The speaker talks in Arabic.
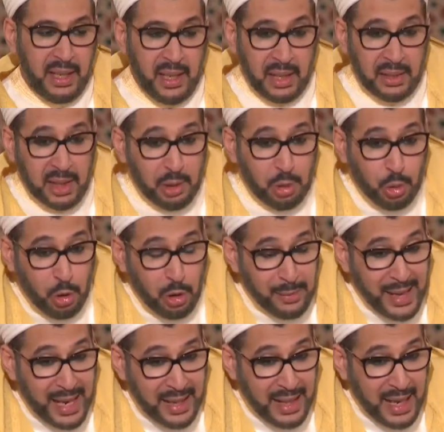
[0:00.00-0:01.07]
إذا
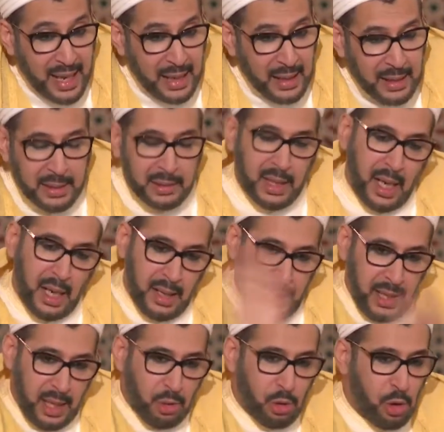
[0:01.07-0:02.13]
ضده ماذا
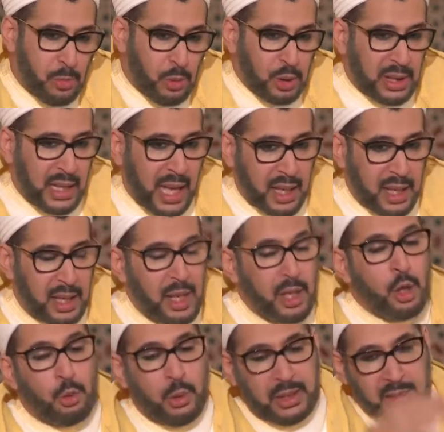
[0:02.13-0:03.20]
تحريك مطلق
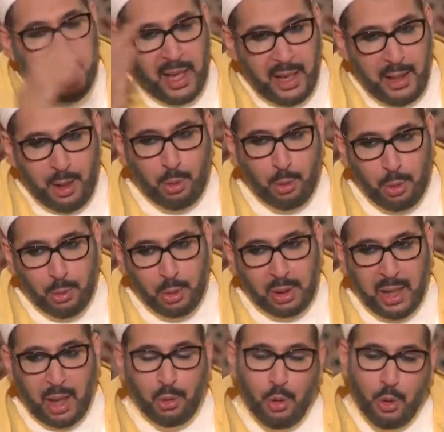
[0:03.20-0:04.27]
والتحريك
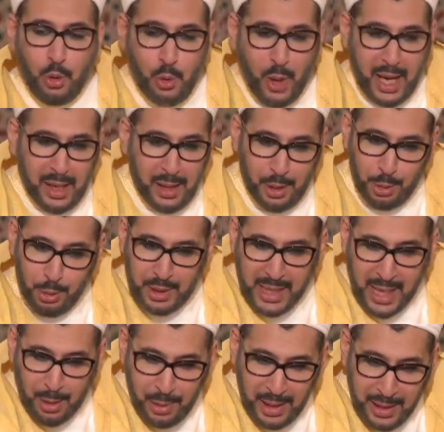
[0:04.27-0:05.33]
المطلق هو
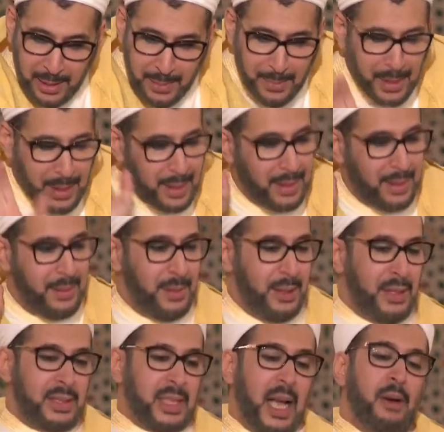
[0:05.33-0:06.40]
يساوي
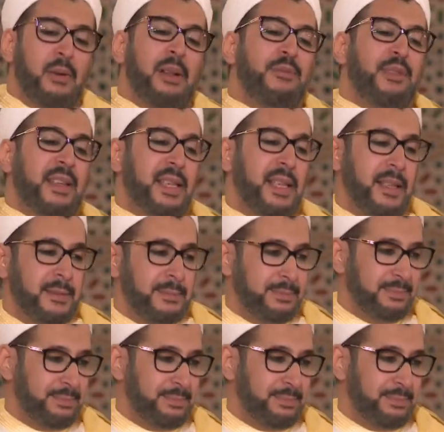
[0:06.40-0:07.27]
يساوي الفتح